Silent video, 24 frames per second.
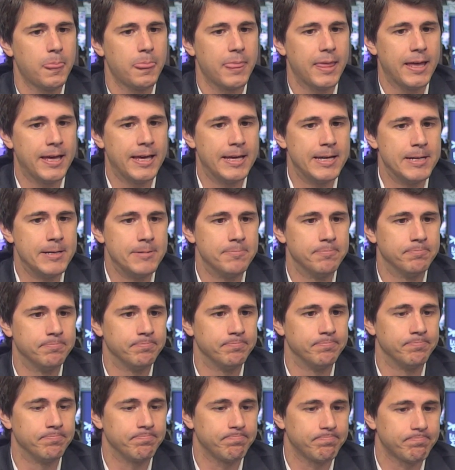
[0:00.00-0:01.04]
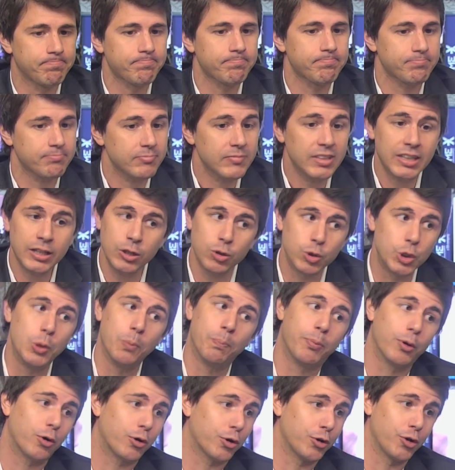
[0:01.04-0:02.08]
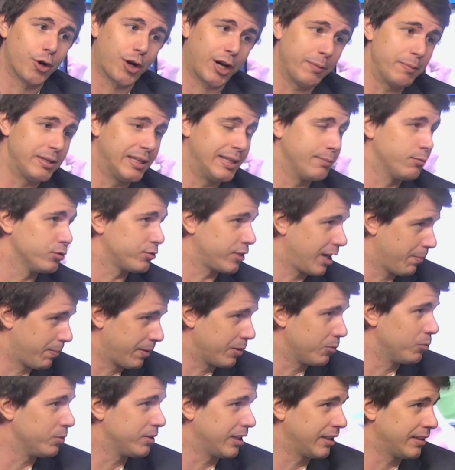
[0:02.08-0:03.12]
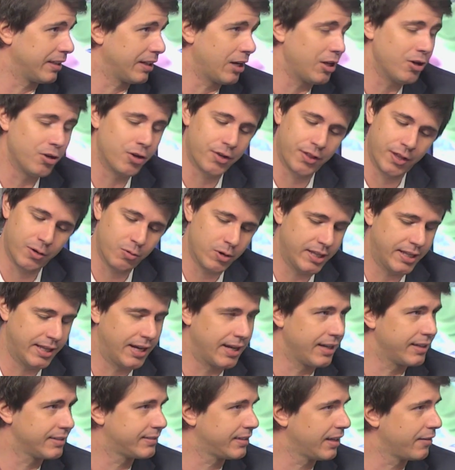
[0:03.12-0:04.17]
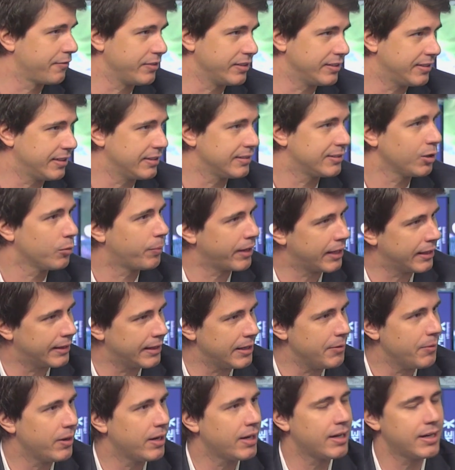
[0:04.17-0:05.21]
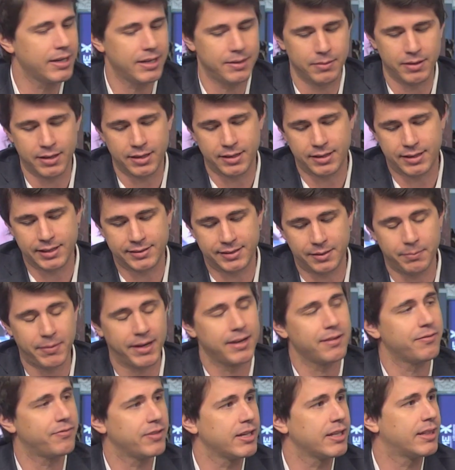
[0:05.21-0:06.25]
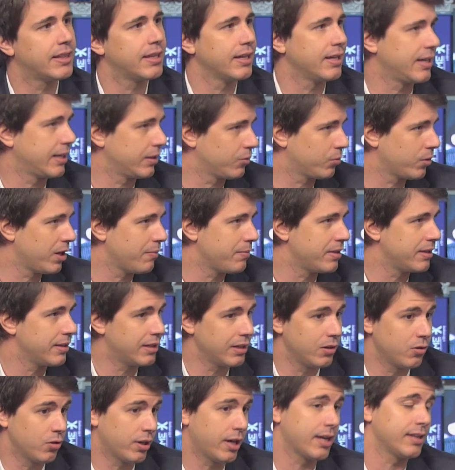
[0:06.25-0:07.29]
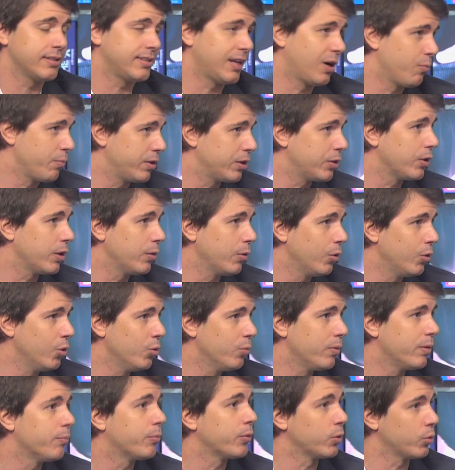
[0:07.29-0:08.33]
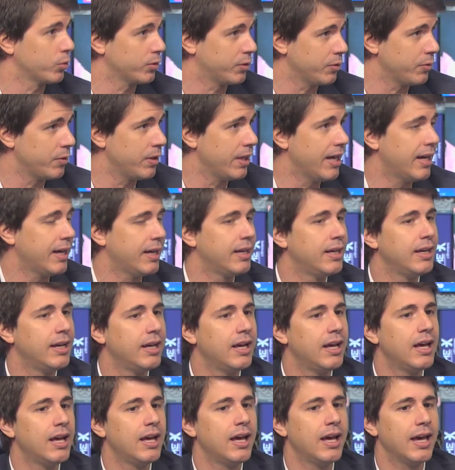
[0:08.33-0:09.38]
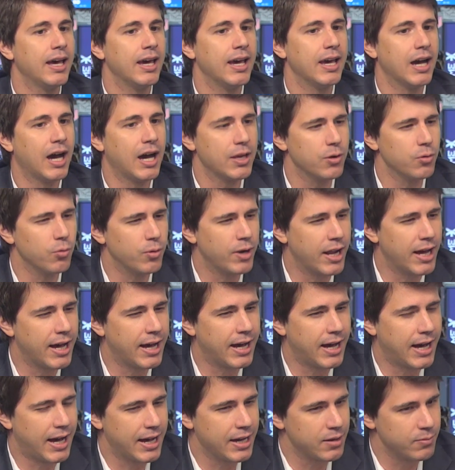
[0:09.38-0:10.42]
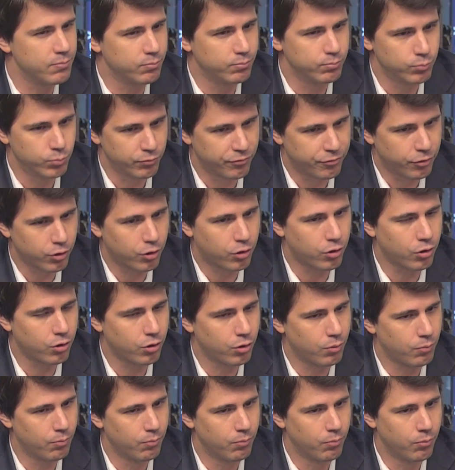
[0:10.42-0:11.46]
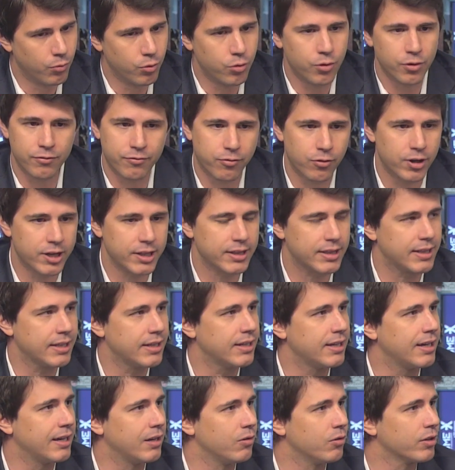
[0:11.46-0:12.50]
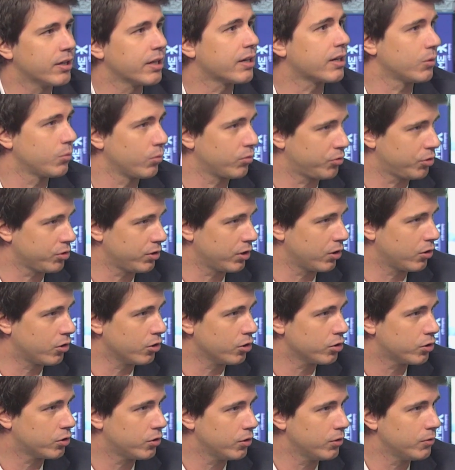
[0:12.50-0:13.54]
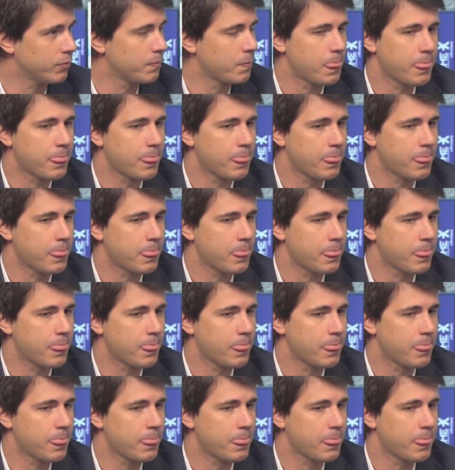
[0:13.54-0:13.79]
Em, y un poco nos remitimos a la pregunta anterior, de vuelta, es eficiencia operativa y que se manifiesta naturalmente en lo que es aumento de volumen, productividad. Eh, hay, una, hay un foco muy fuerte en lo que es reducción de costo.